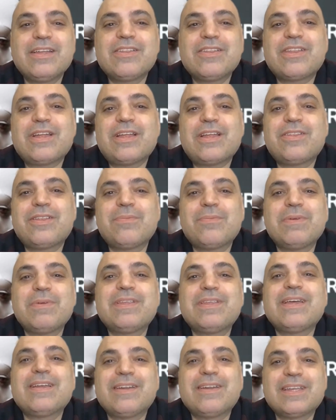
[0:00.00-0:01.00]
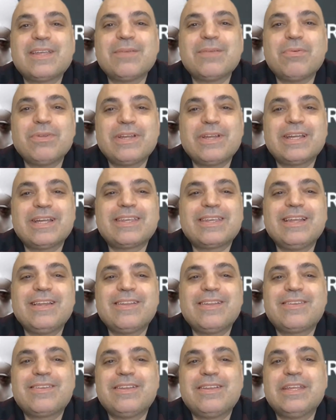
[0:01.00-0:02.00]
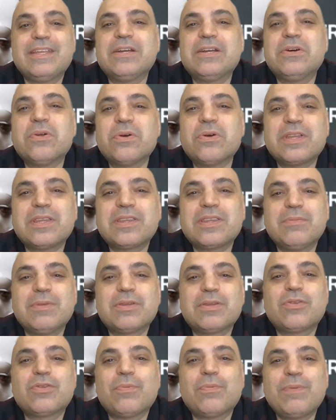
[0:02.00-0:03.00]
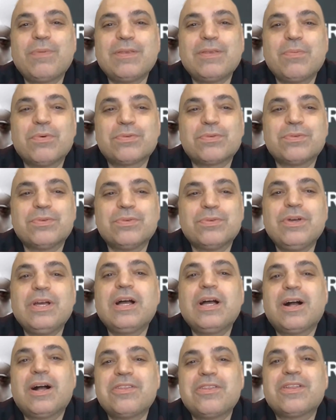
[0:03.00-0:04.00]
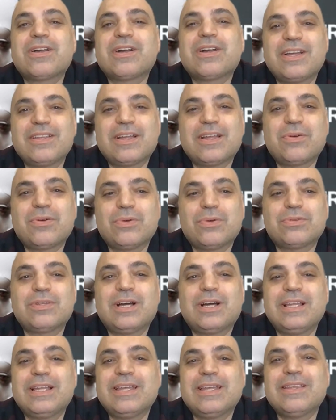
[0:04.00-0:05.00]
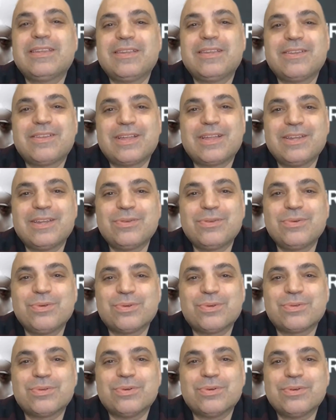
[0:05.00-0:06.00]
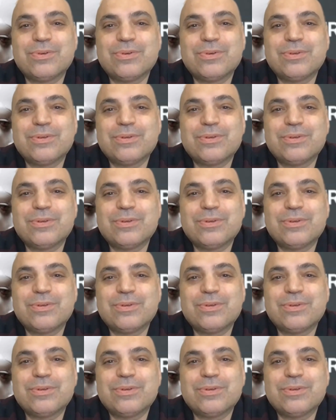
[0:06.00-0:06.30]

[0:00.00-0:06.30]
ChatGPT'ye rakip olarak geliştirdiği Grok isimli sohbet botunu açık kaynak kodlarla getireceğini duyurdu.